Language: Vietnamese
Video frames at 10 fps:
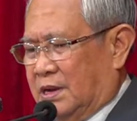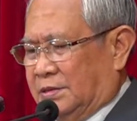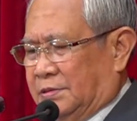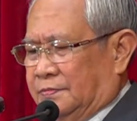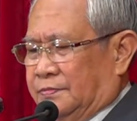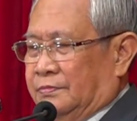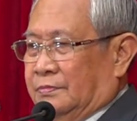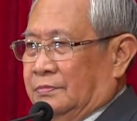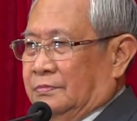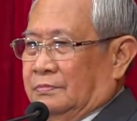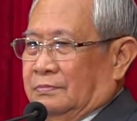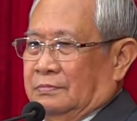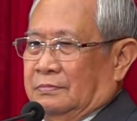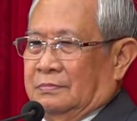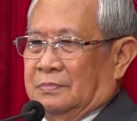Christ.
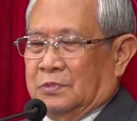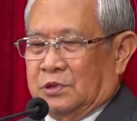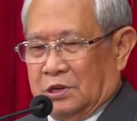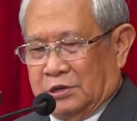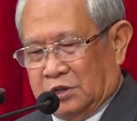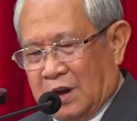Sự